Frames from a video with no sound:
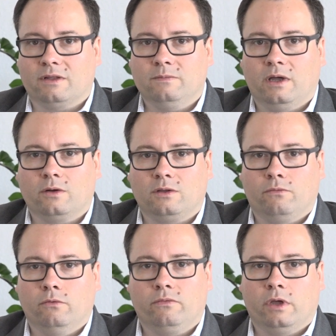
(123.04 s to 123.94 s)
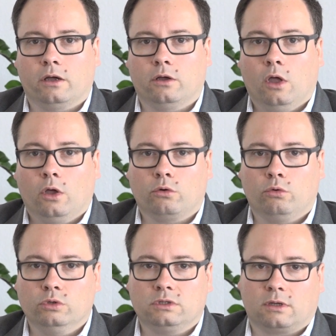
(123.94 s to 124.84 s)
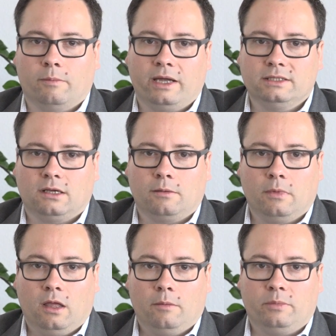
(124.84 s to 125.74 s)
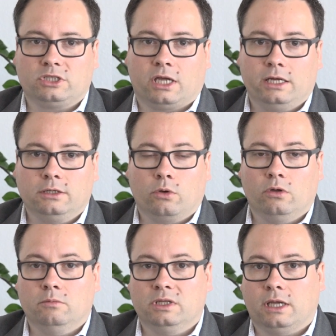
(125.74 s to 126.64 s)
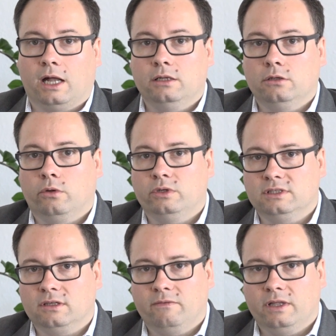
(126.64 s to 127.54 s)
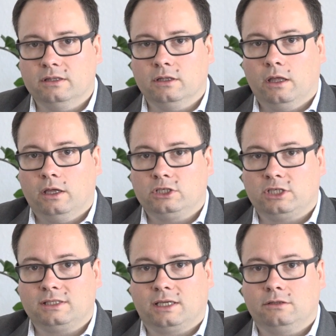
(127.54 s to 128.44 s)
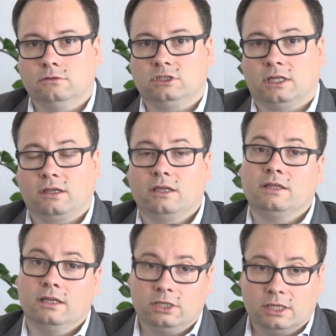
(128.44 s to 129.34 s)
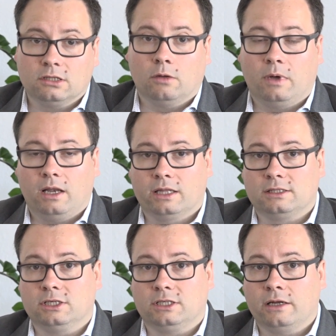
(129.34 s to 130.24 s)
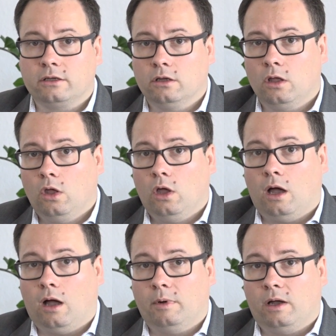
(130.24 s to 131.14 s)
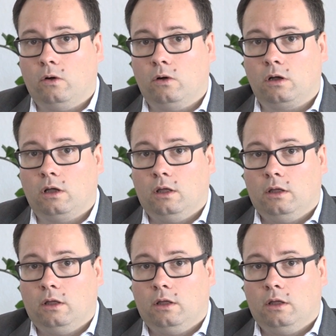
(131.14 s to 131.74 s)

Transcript: werden wir auch die fünf Jahre gut gemeinsam bestreiten können mit allen 19 gewählten Stadträtinnen und Stadträten, denen ich jetzt nochmal herzlich danke, aber auch